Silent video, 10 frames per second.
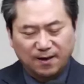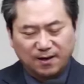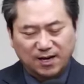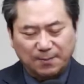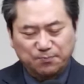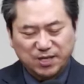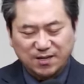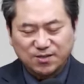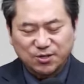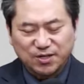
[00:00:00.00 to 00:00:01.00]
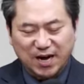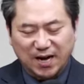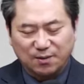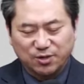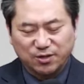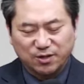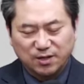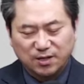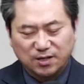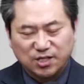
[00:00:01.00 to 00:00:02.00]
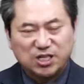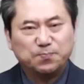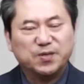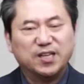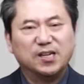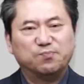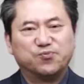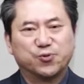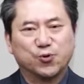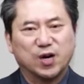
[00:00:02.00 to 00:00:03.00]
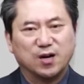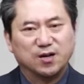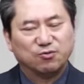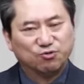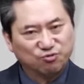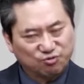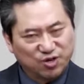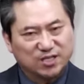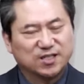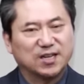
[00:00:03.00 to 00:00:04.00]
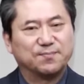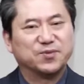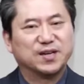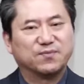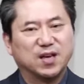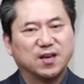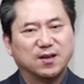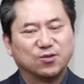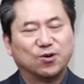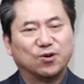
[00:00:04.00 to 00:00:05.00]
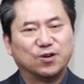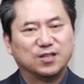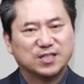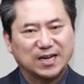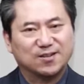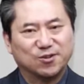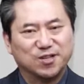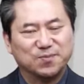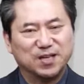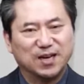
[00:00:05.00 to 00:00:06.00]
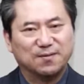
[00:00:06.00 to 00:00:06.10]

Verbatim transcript: 갑상선 암은 11%가 뚱뚱한 사람들한테 더 잘 걸립니다.